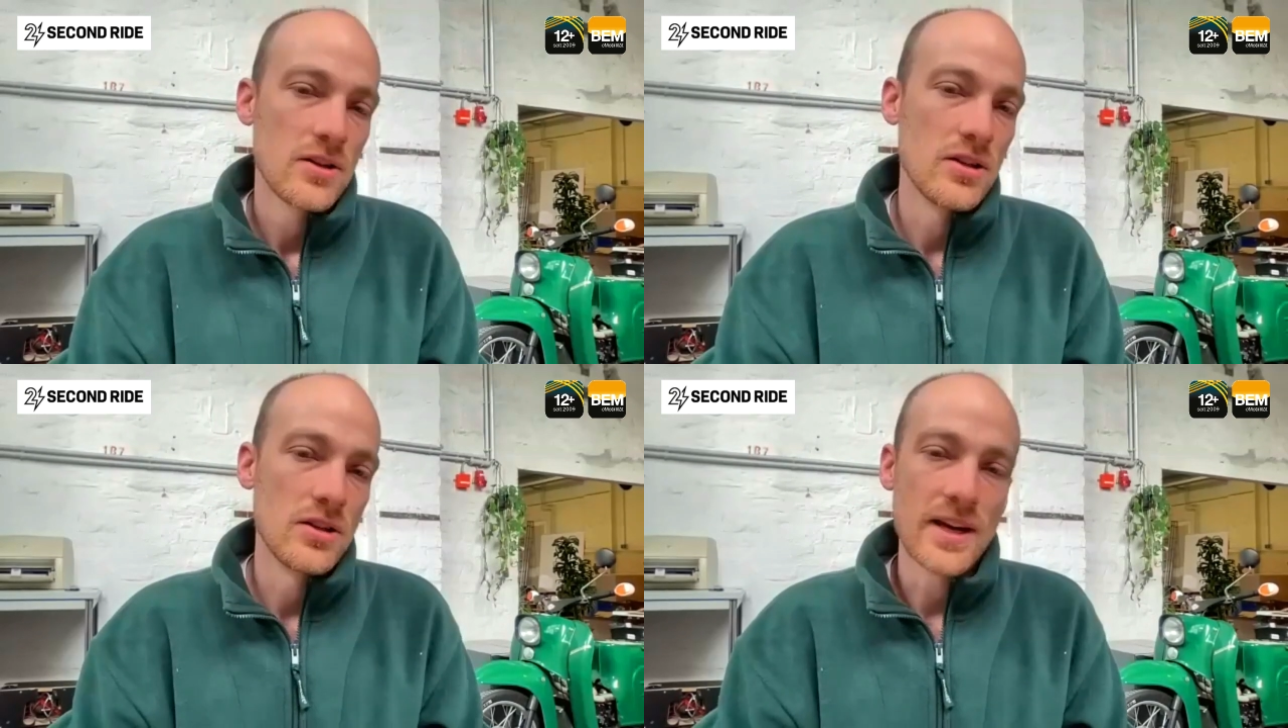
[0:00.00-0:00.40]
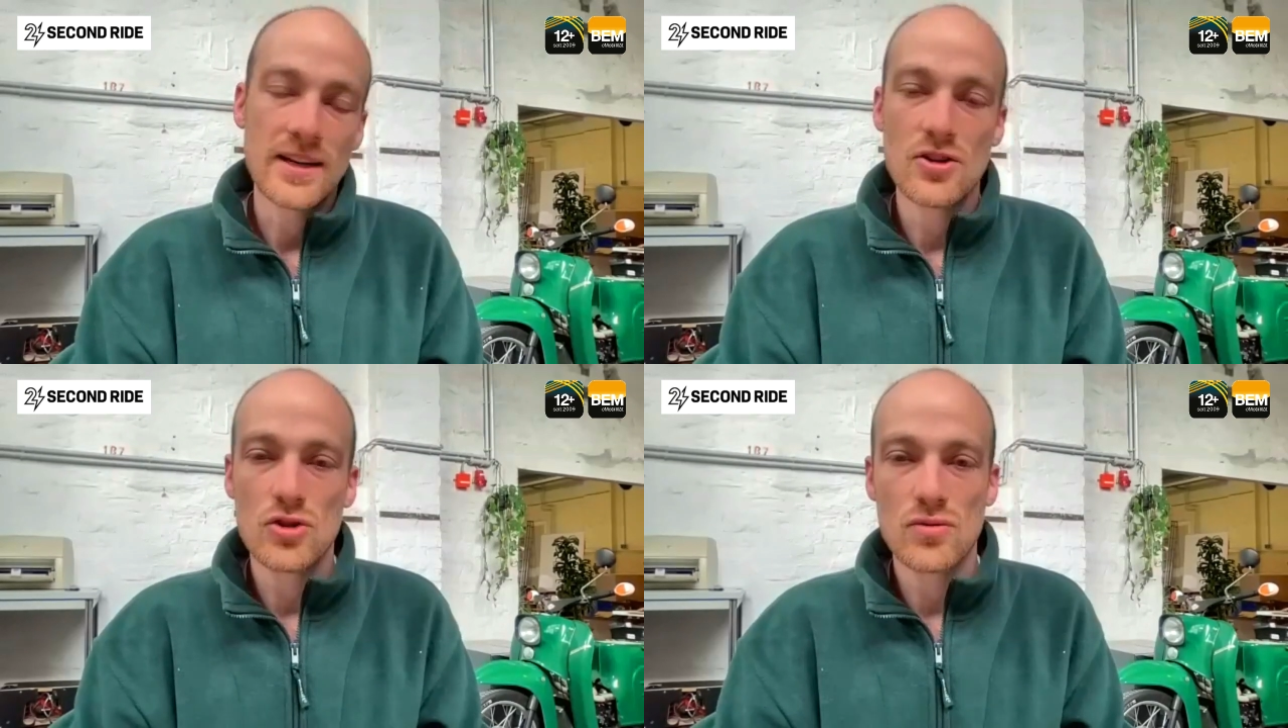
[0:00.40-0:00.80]
die
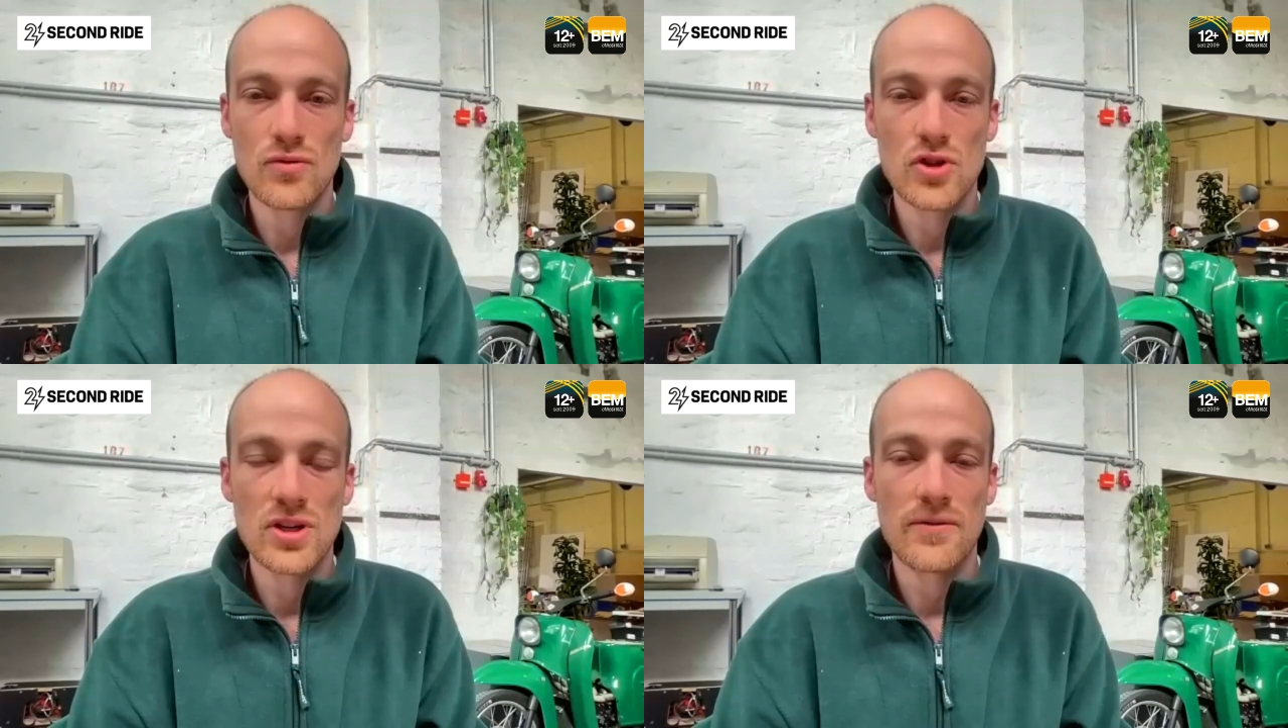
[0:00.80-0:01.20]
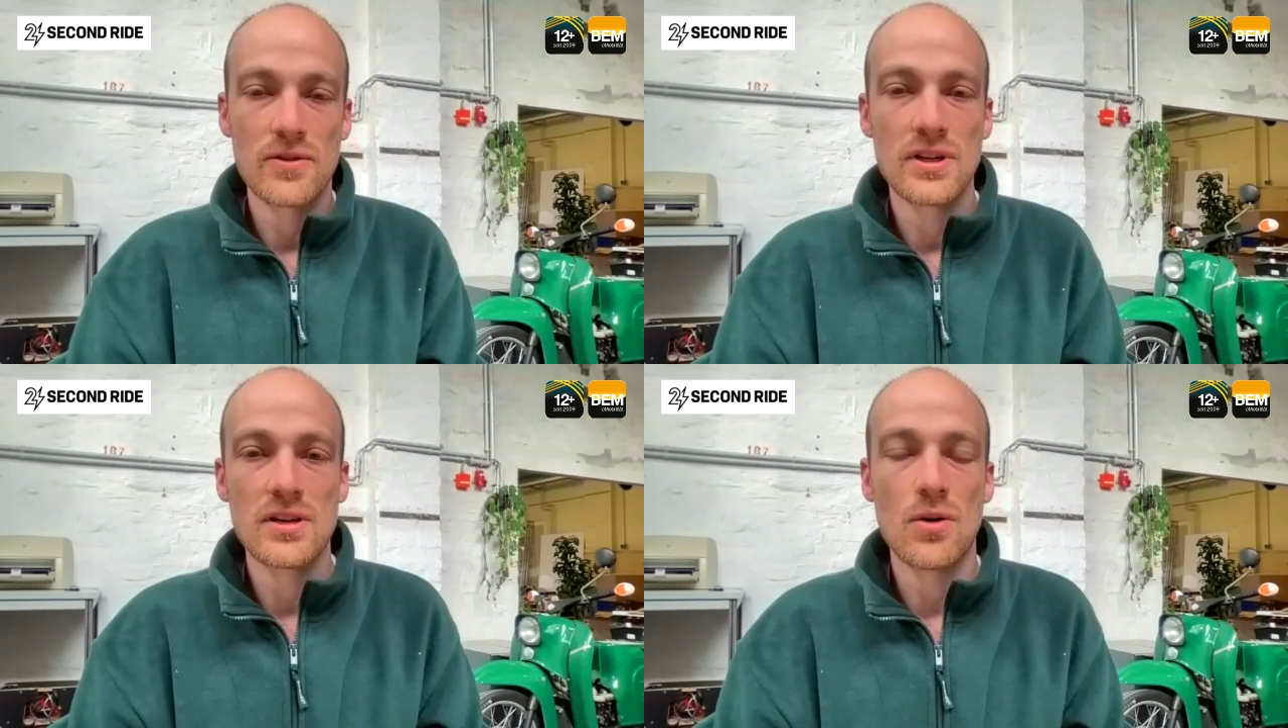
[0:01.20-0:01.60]
technischen,
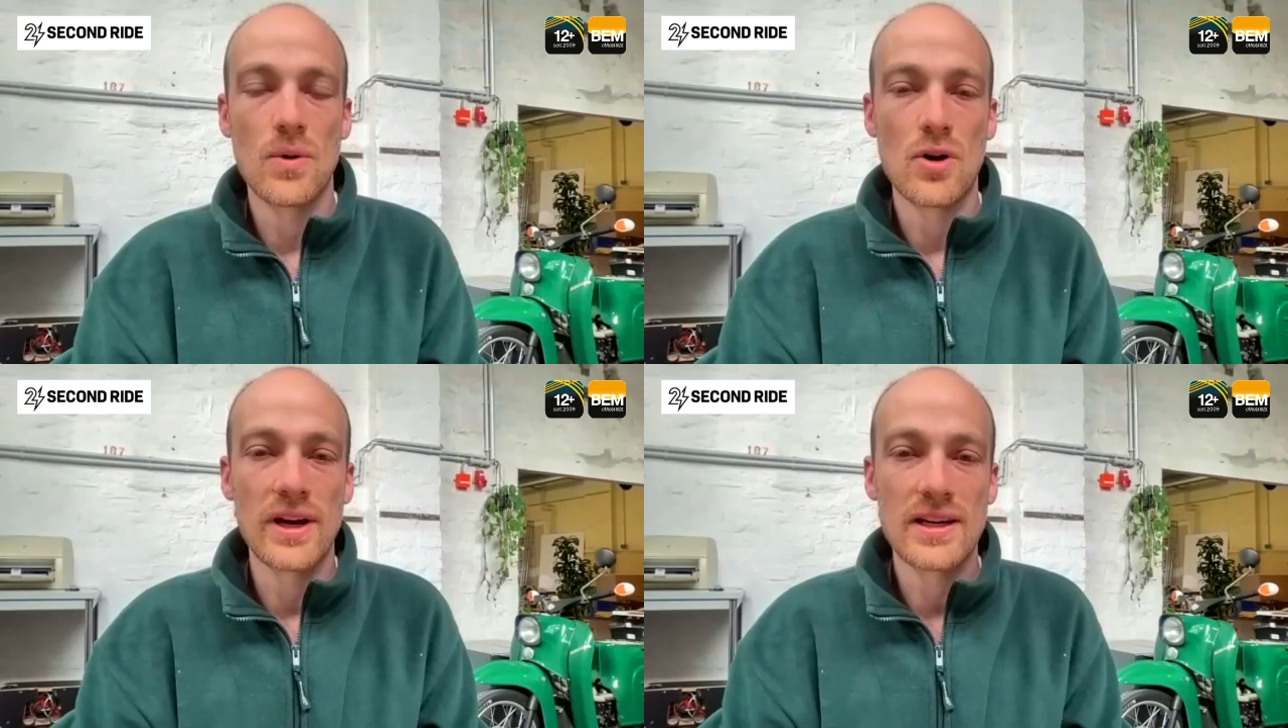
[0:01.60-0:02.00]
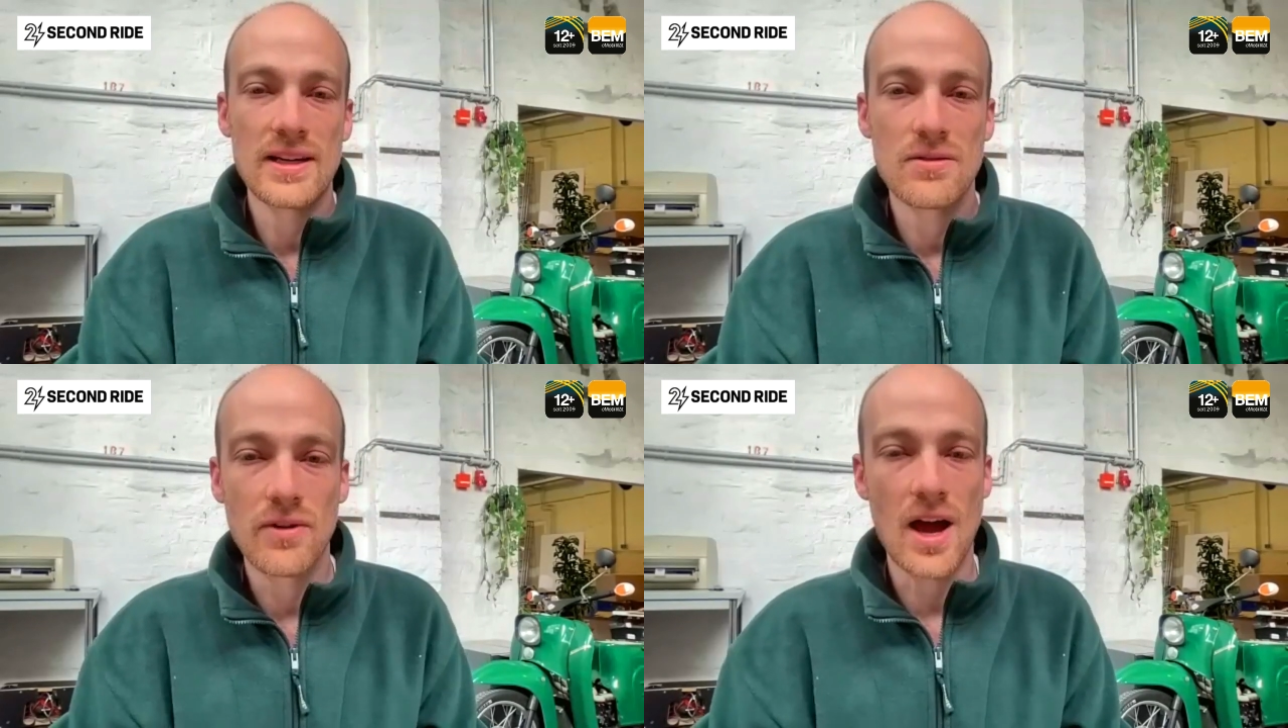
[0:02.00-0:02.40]
wirtschaftlichen, aber auch
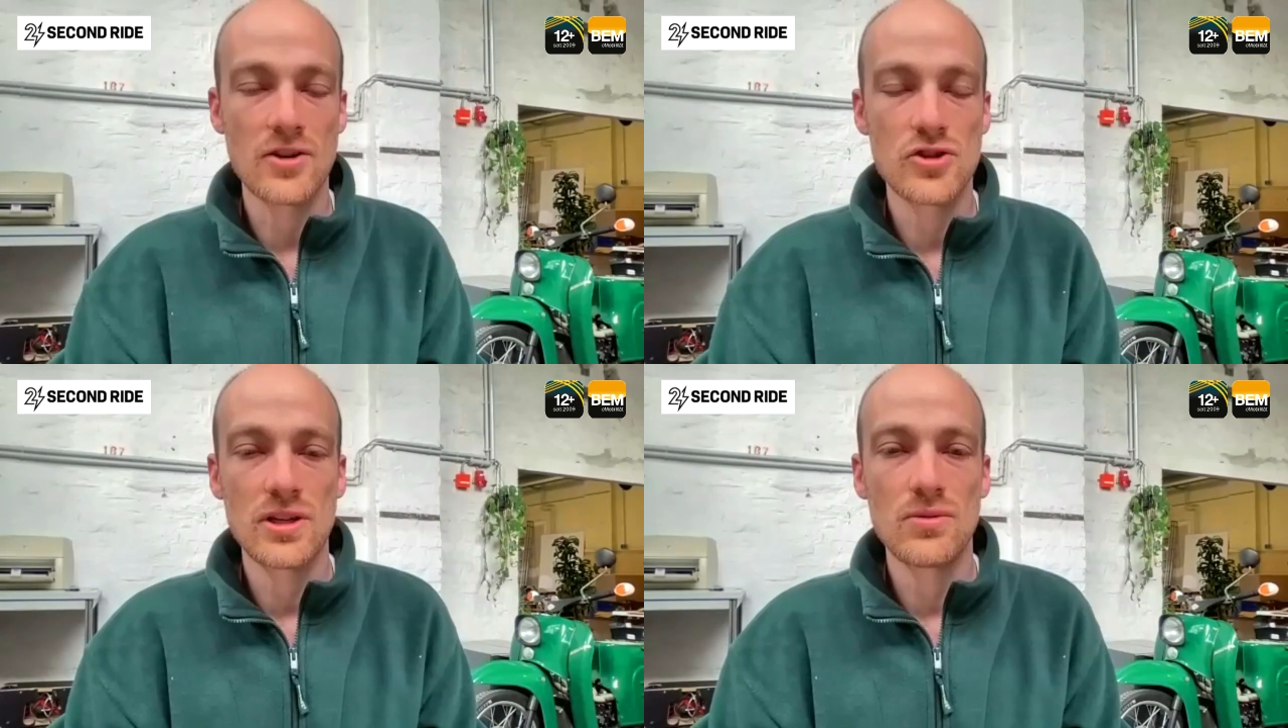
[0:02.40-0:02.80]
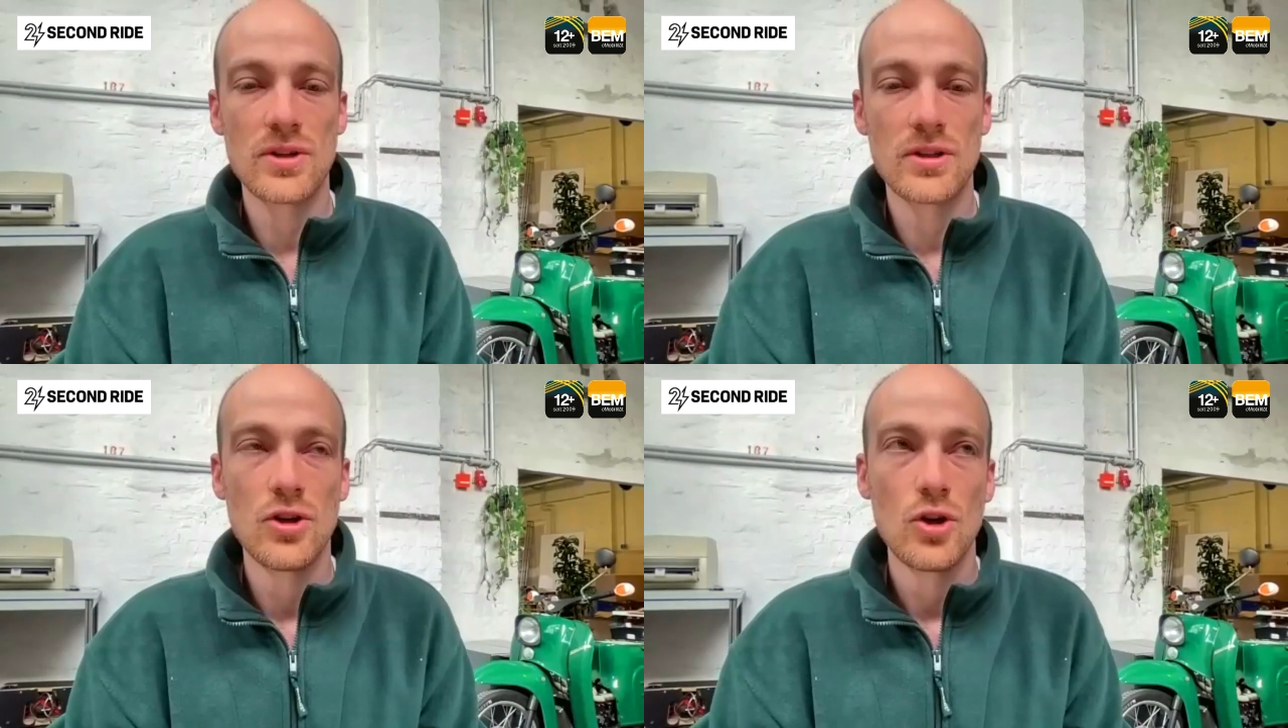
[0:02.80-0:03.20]
rechtlichen
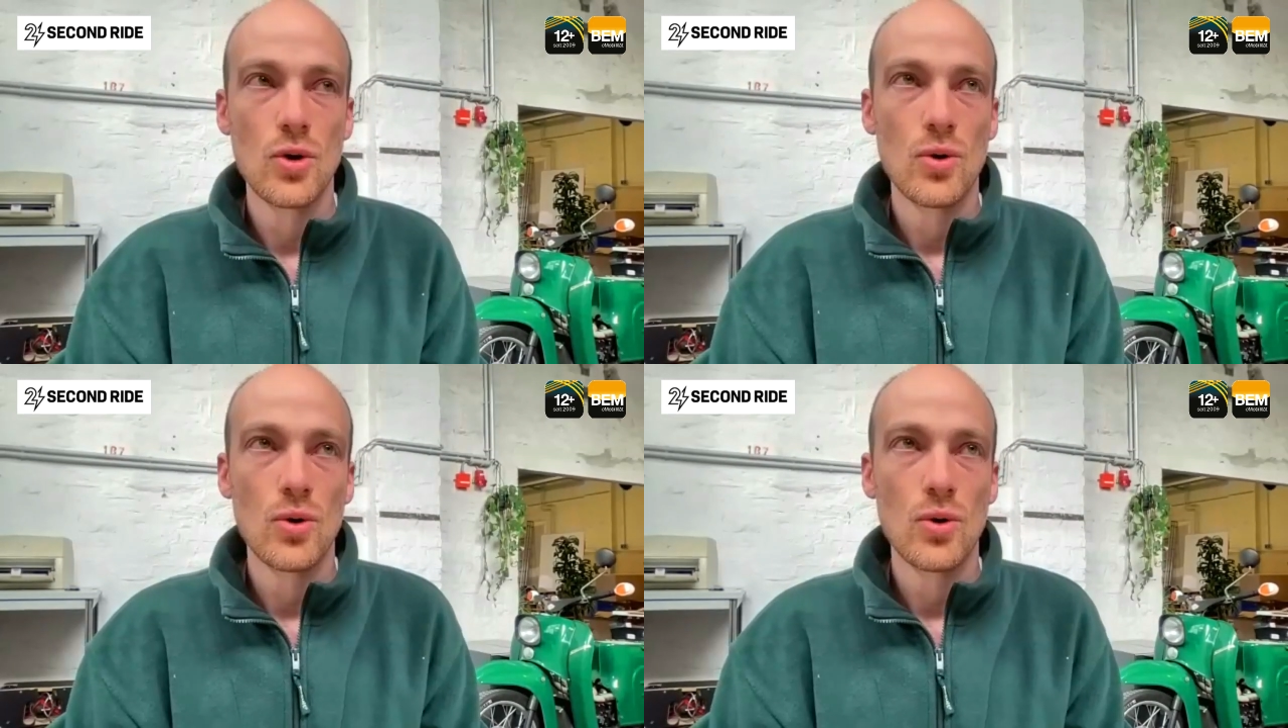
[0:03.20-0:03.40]
Fragestellungen.